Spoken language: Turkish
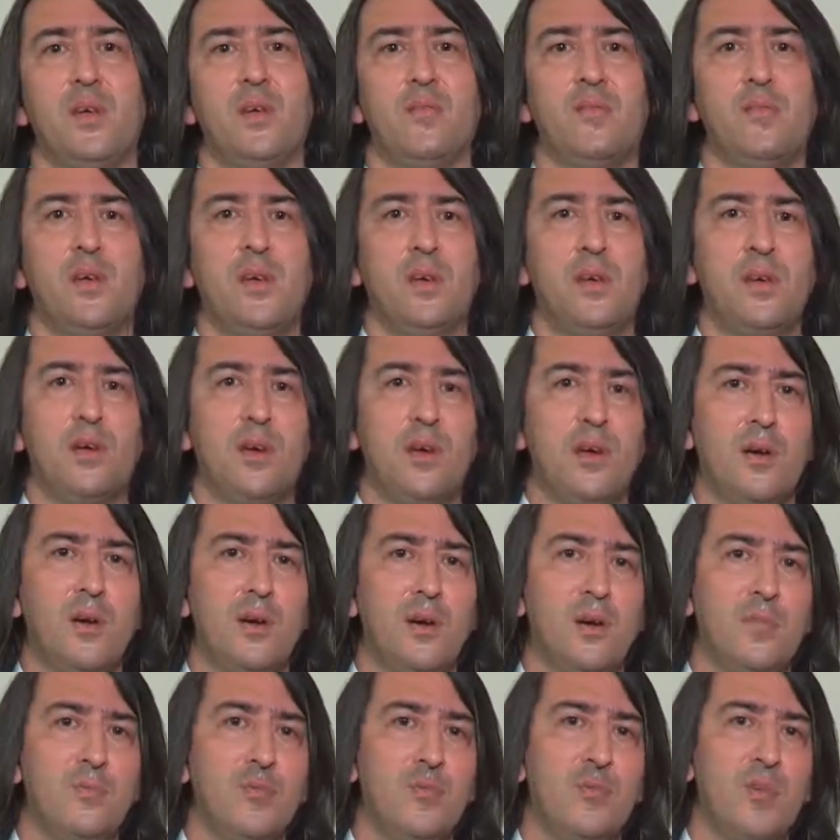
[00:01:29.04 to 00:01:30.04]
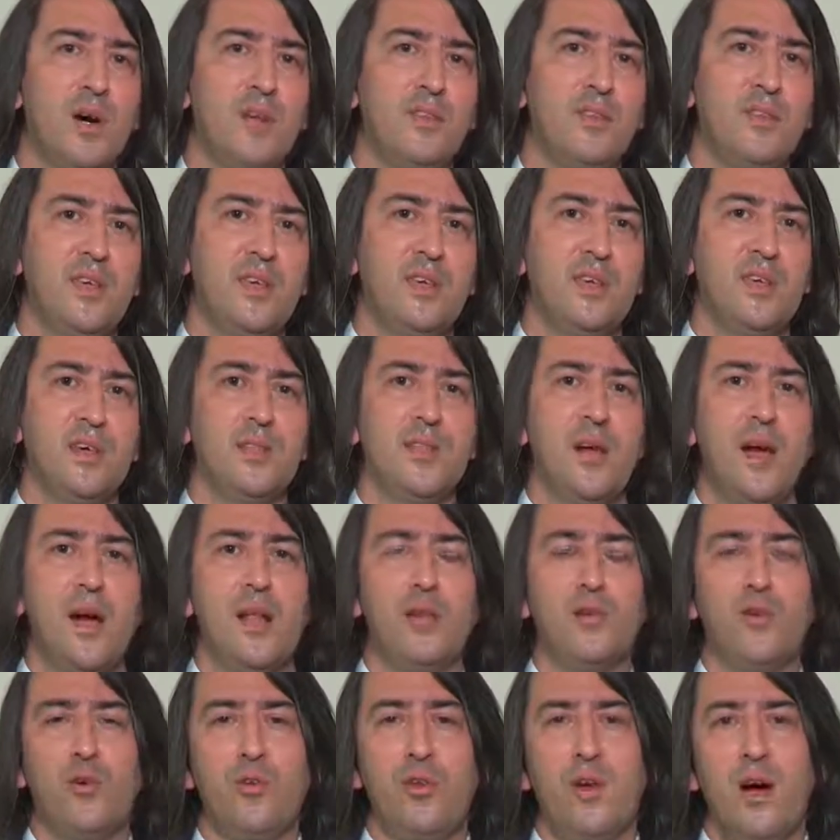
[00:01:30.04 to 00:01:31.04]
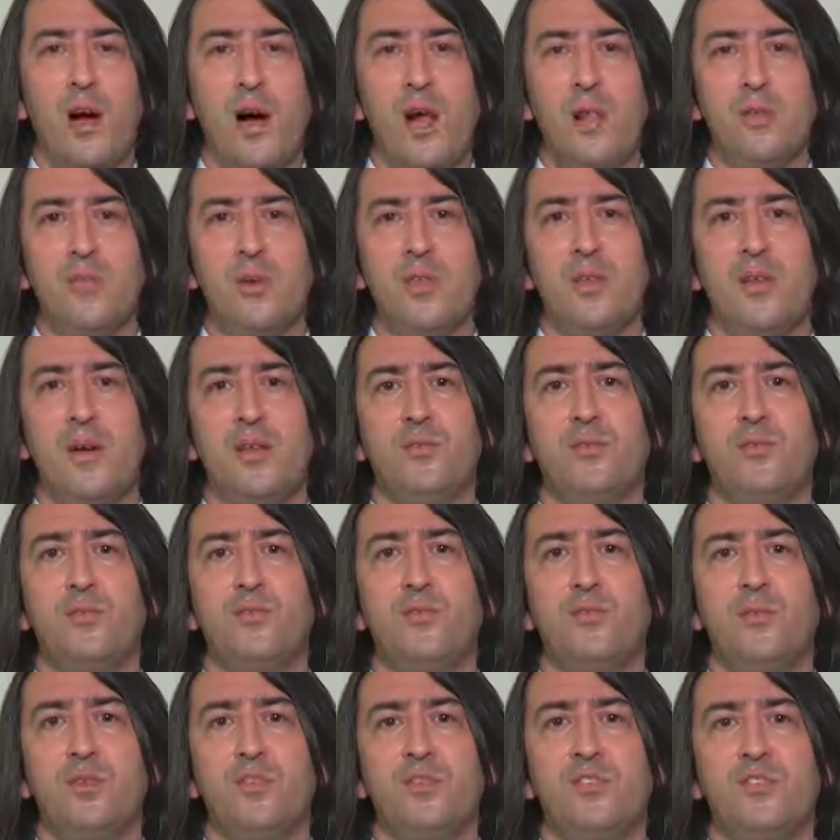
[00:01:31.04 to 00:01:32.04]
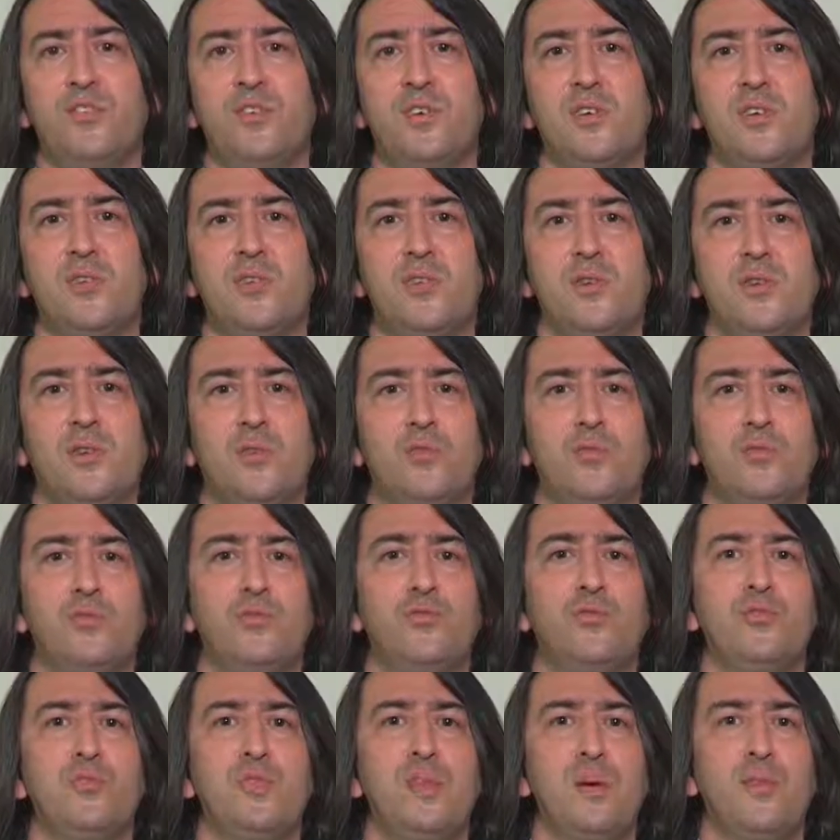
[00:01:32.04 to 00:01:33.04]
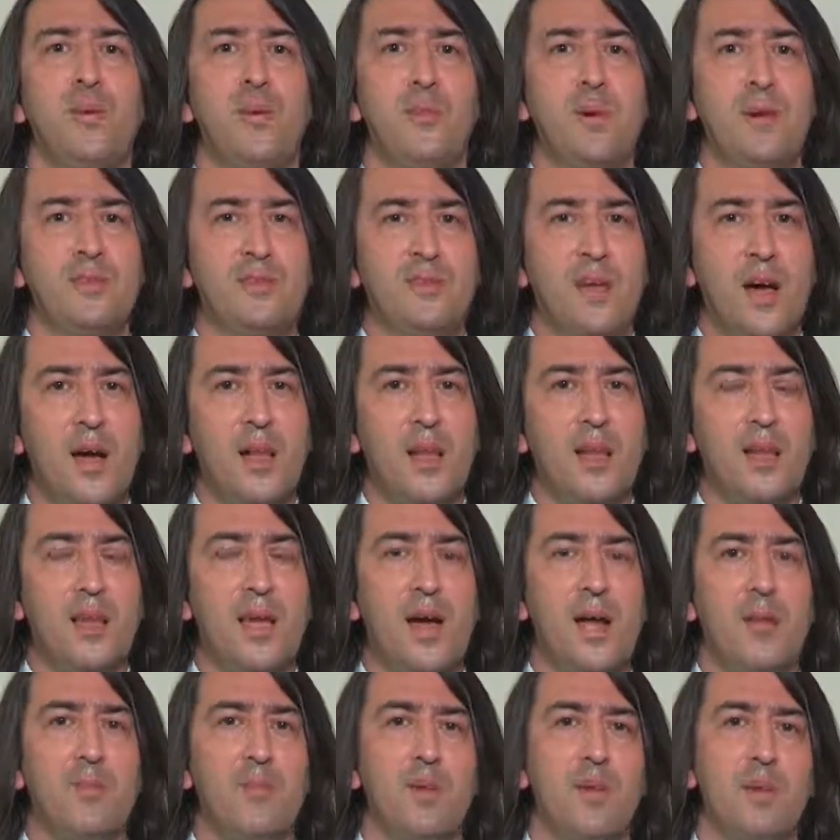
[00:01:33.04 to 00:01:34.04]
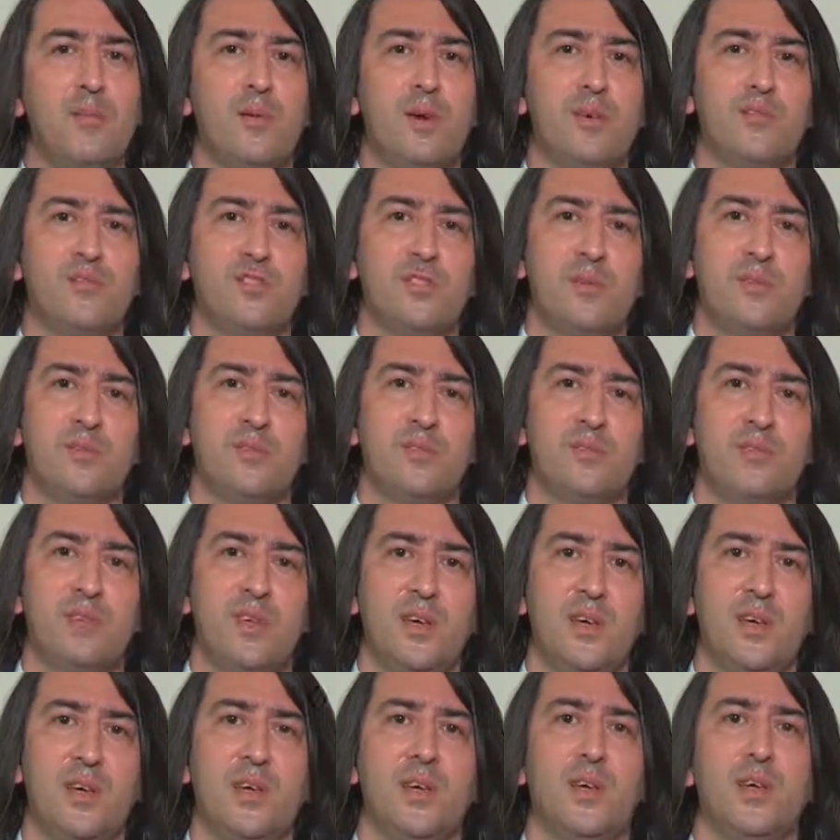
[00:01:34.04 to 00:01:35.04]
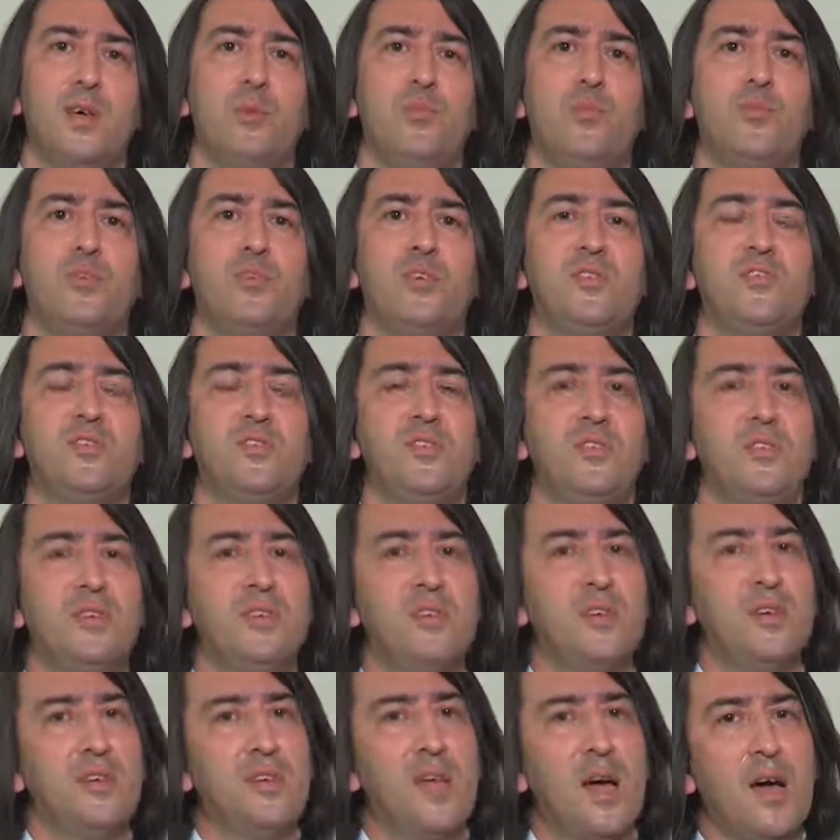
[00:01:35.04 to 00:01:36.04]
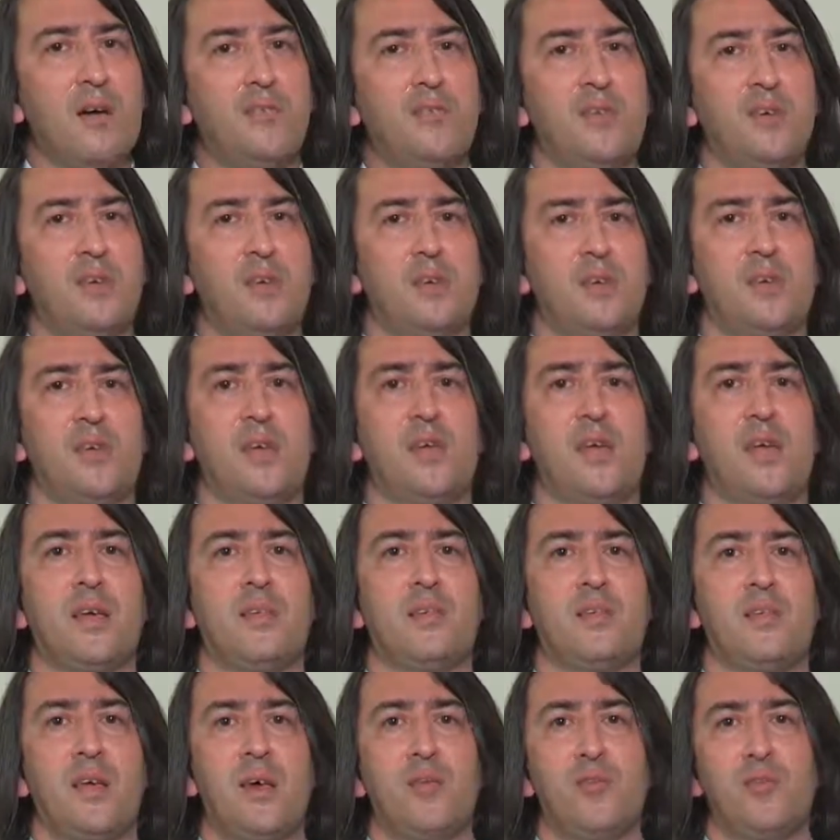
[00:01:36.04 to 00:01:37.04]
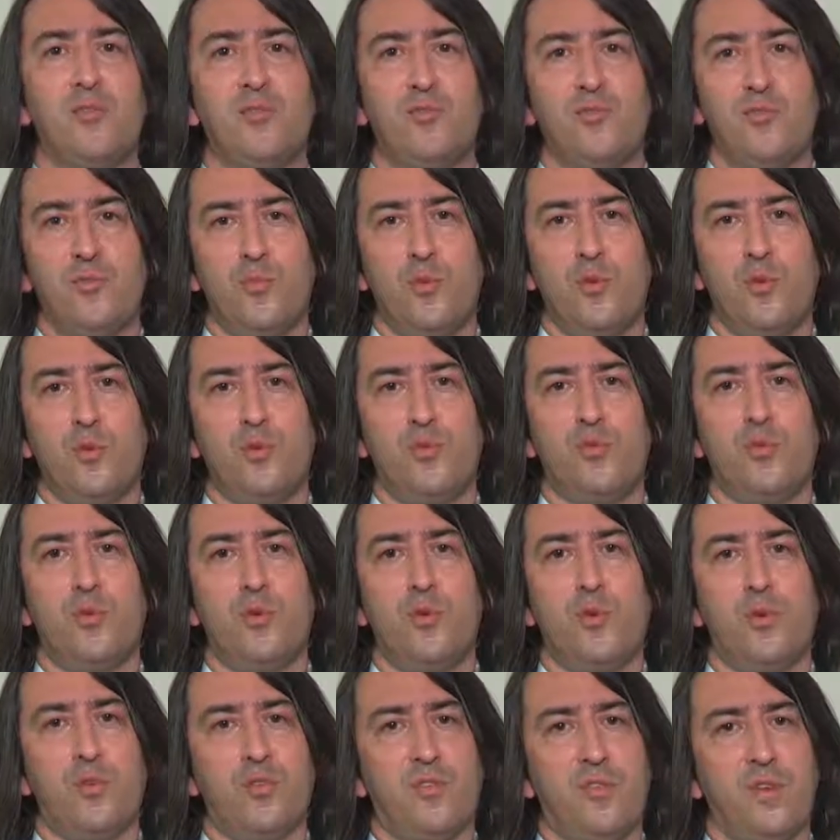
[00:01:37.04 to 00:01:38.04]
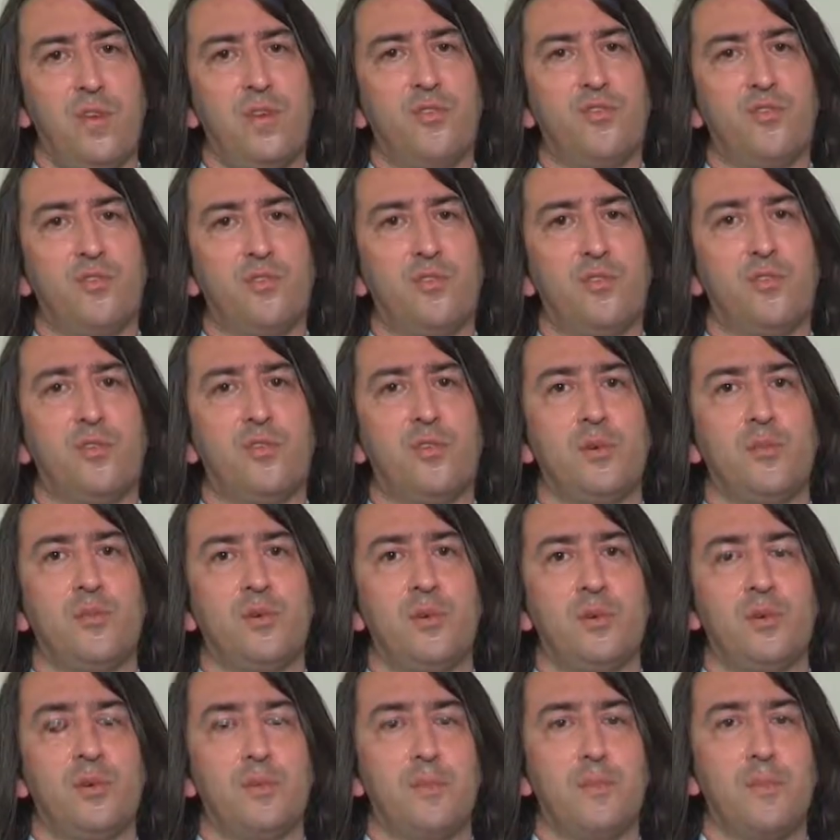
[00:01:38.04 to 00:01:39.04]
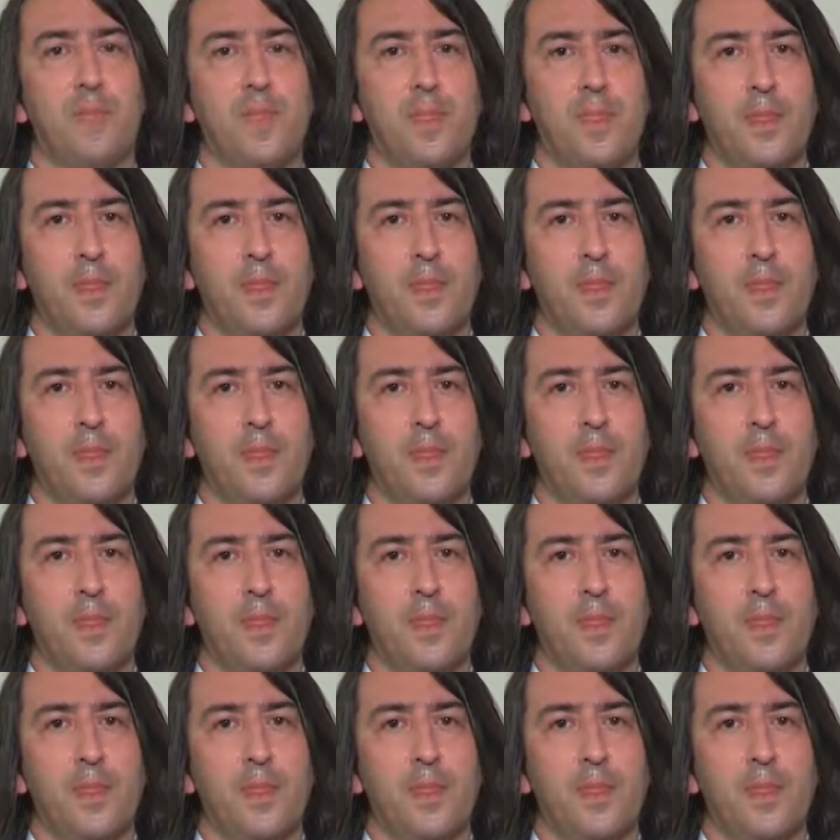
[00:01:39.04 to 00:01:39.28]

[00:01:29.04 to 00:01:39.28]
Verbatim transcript: ve e, bu maddeyi ya da alkolü almadan günlük işlerini düzgün yapamaz hale gelmeye başlamışsa burada ciddi ciddi tedavi gerektiren bir durum olduğu ortaya çıkıyor tabii ki.